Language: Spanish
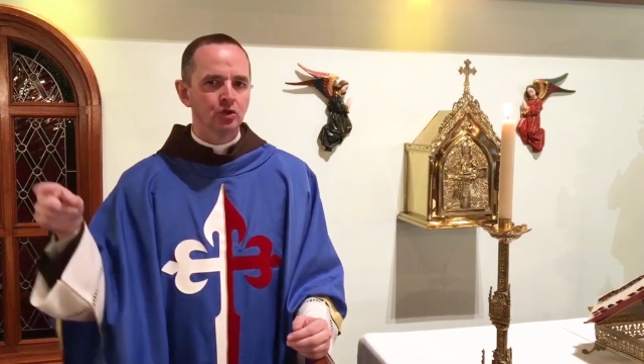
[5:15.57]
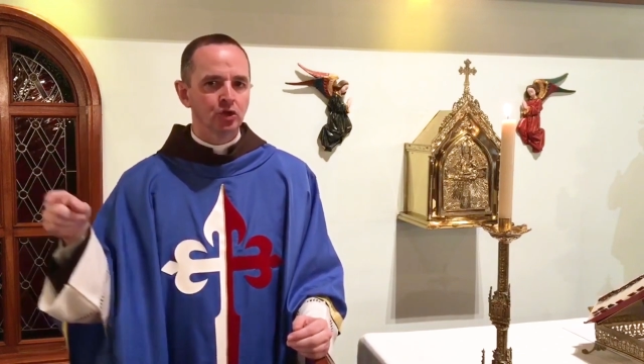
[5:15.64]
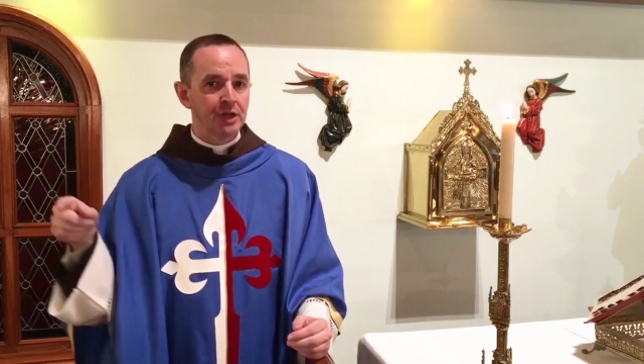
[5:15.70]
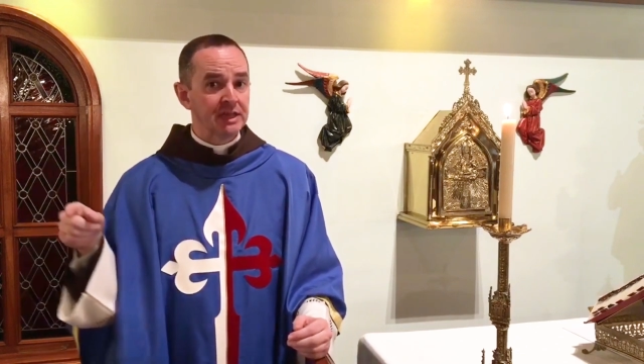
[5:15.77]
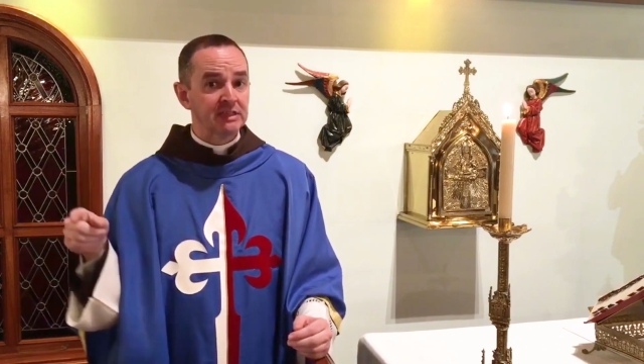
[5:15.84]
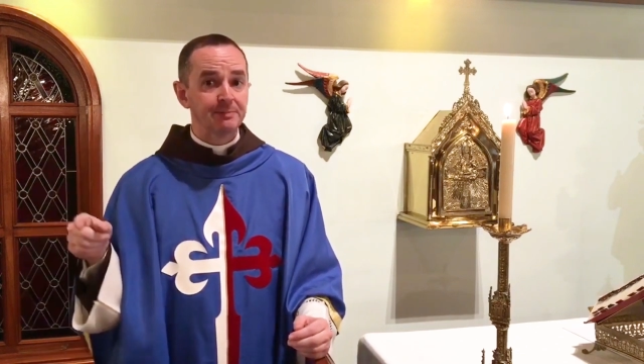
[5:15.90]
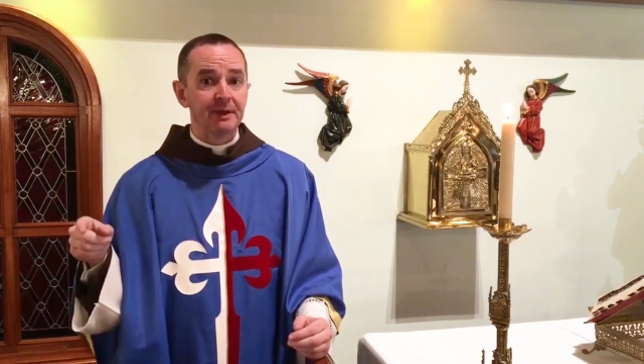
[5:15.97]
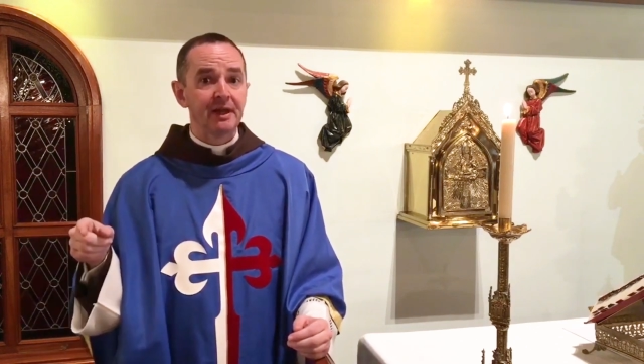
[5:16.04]
ella
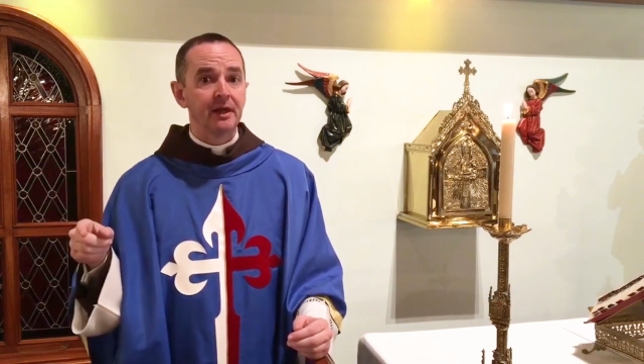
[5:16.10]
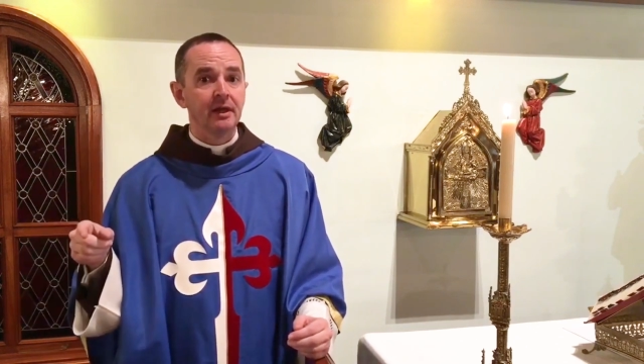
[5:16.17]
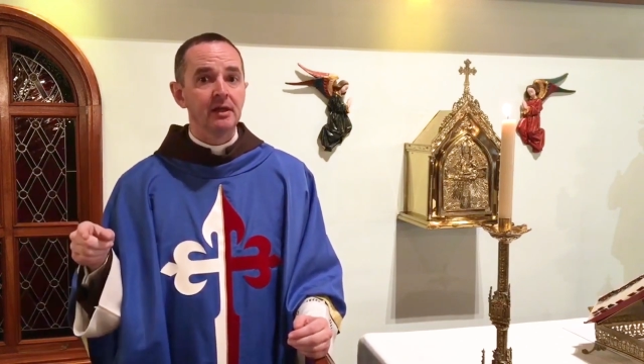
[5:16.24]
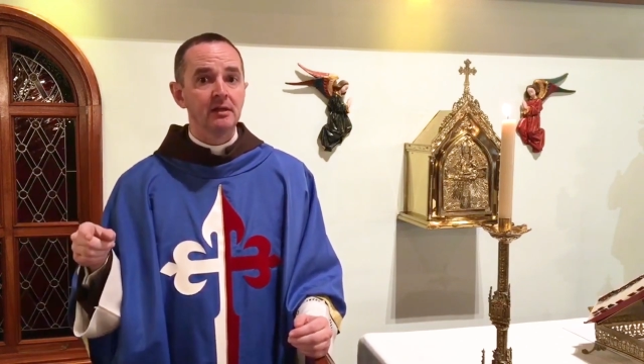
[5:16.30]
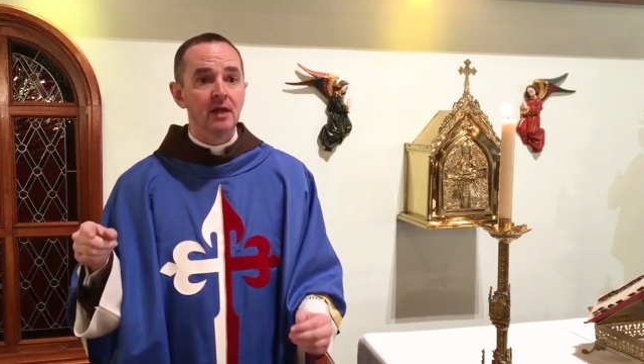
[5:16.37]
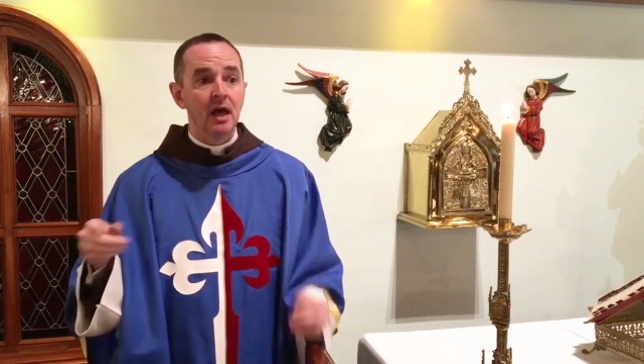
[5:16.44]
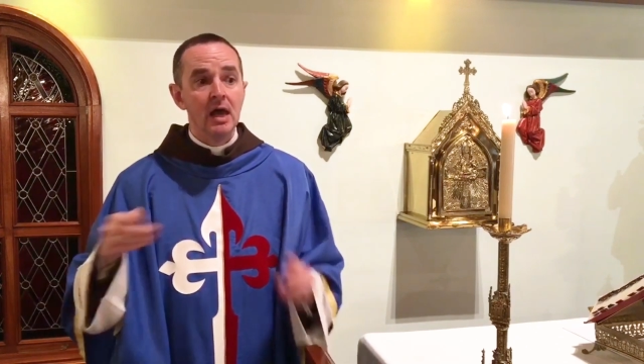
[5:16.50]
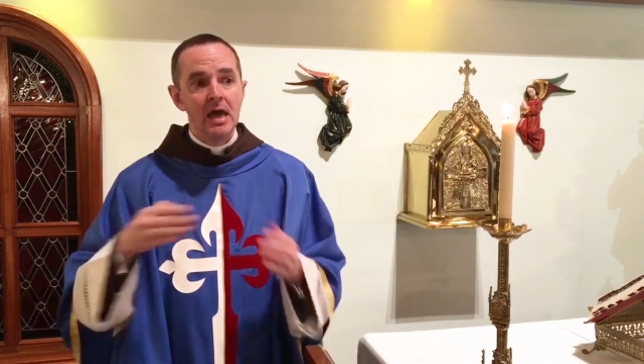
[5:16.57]
es
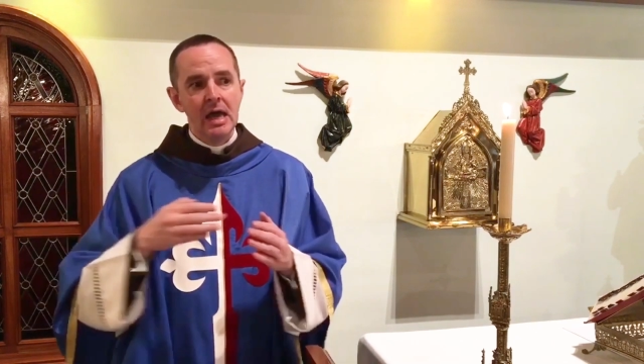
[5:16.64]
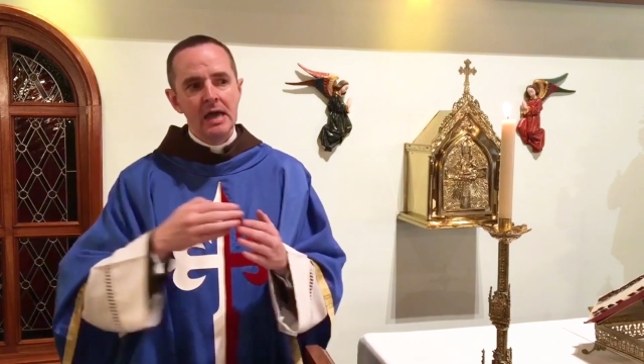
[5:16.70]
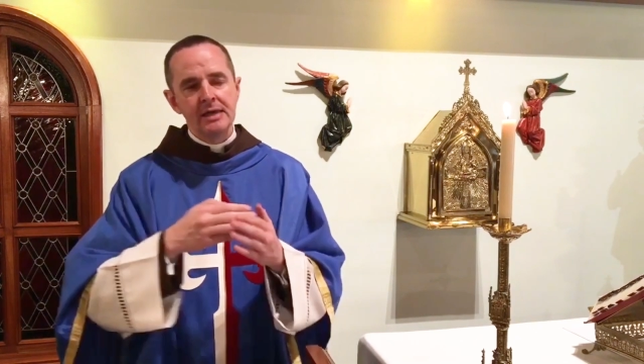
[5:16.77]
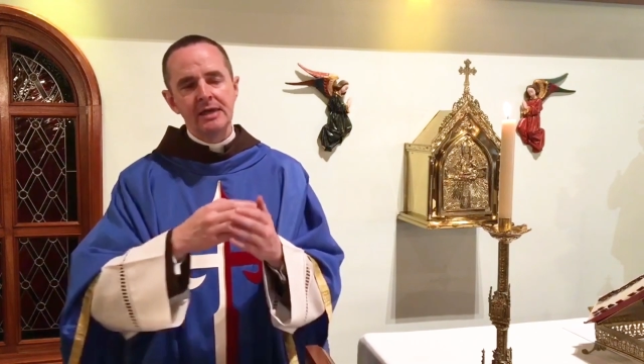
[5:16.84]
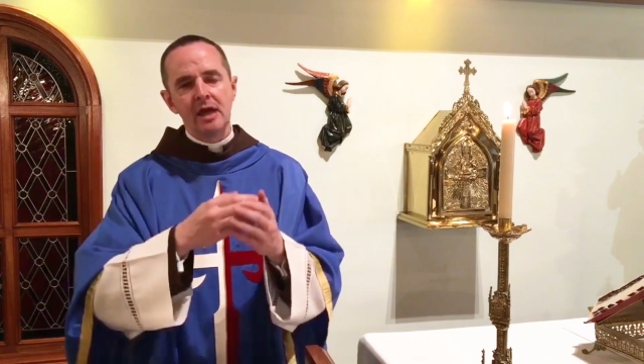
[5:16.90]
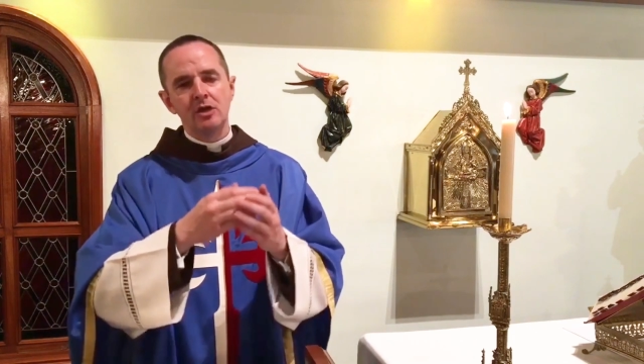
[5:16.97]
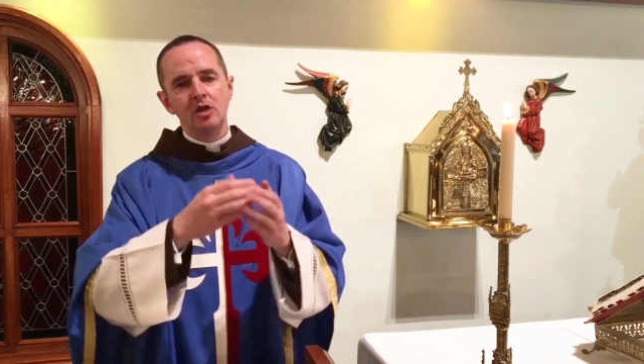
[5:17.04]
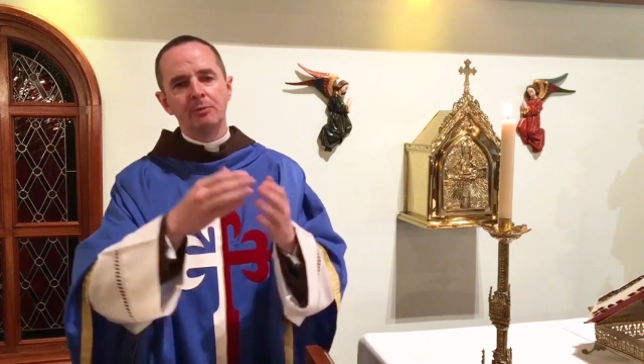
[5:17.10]
peregrina y ha
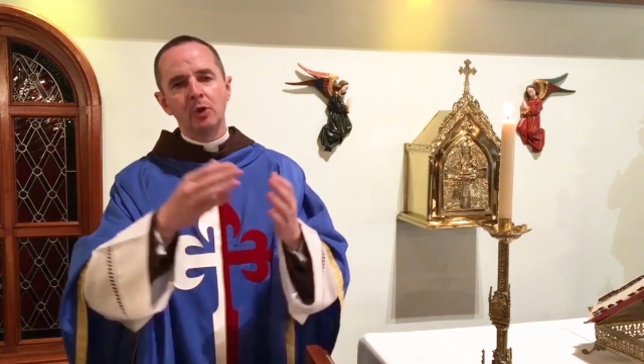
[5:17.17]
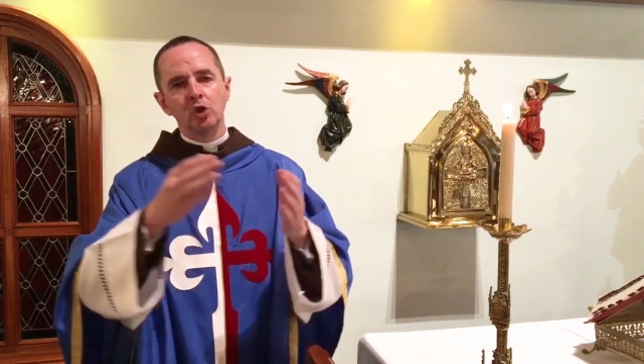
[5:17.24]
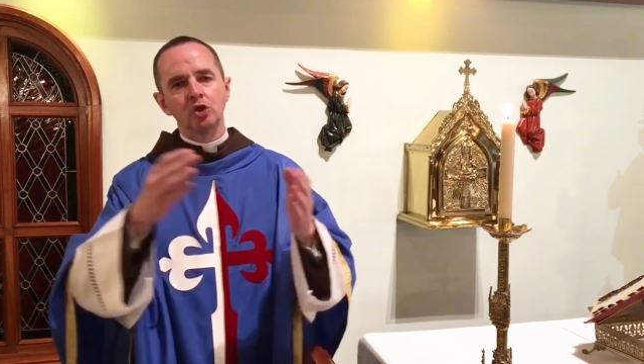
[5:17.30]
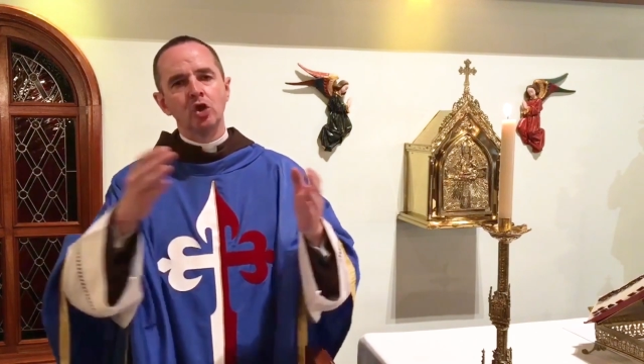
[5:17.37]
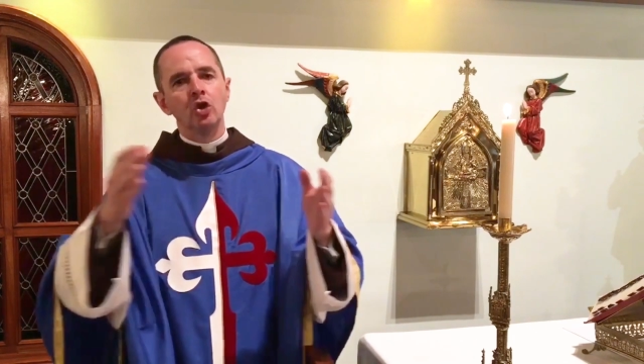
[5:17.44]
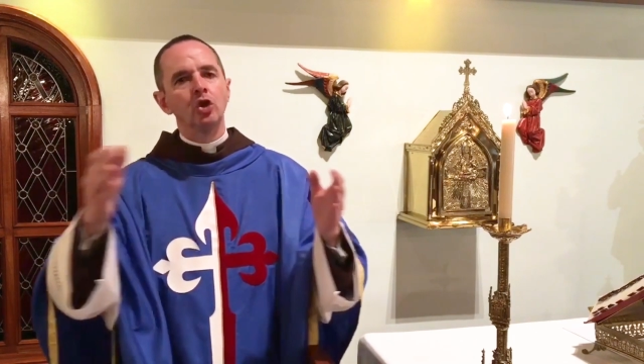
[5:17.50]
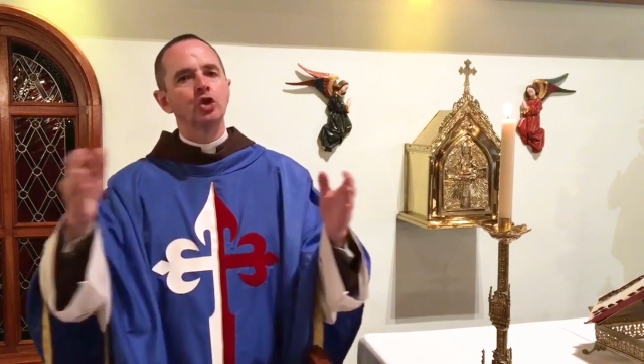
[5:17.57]
ido por todos